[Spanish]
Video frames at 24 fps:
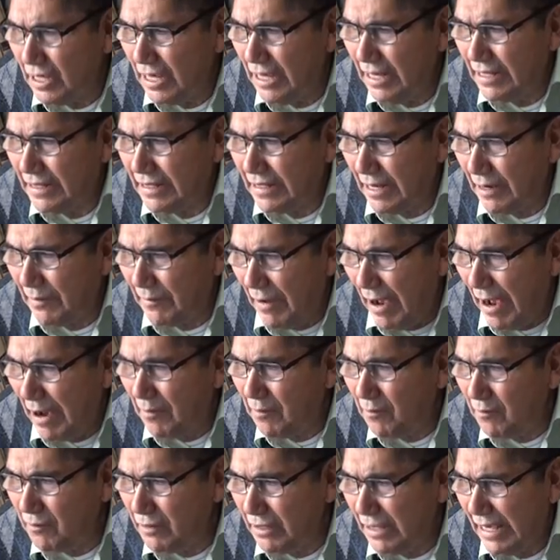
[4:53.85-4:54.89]
el
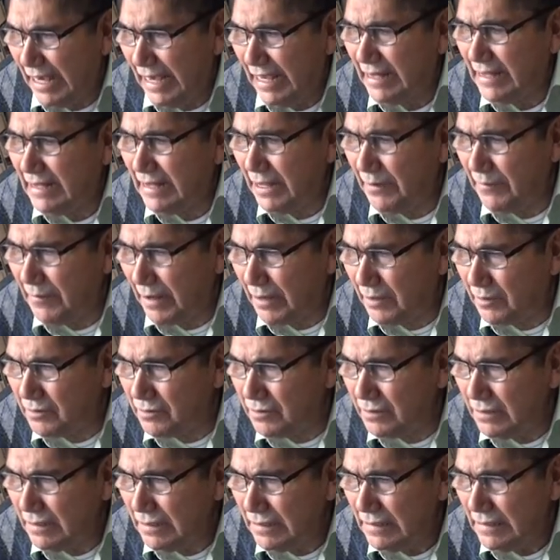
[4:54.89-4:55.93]
trabajo de este
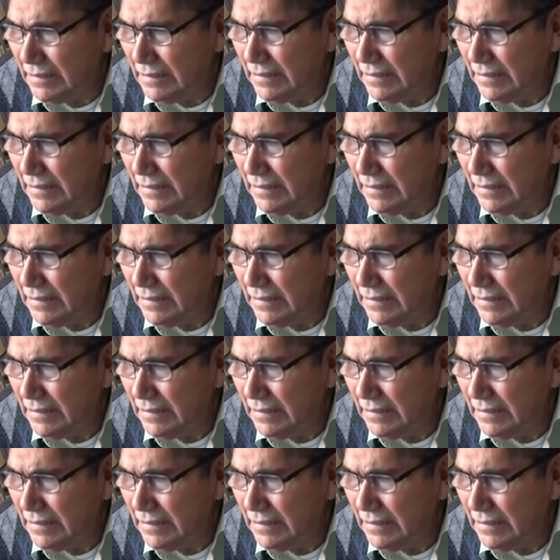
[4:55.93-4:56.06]
varón,